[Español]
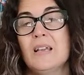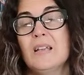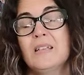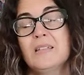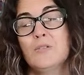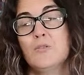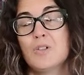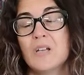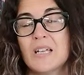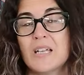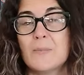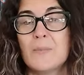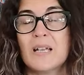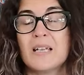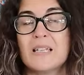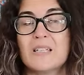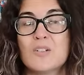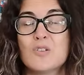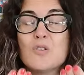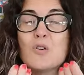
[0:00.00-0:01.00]
estos
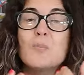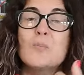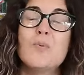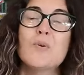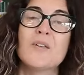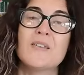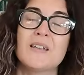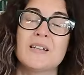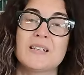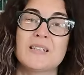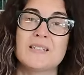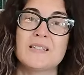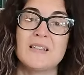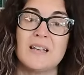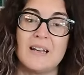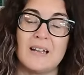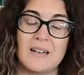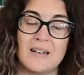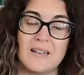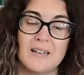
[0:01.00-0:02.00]
animales no pueden
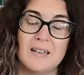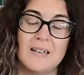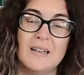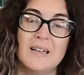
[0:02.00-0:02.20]
estar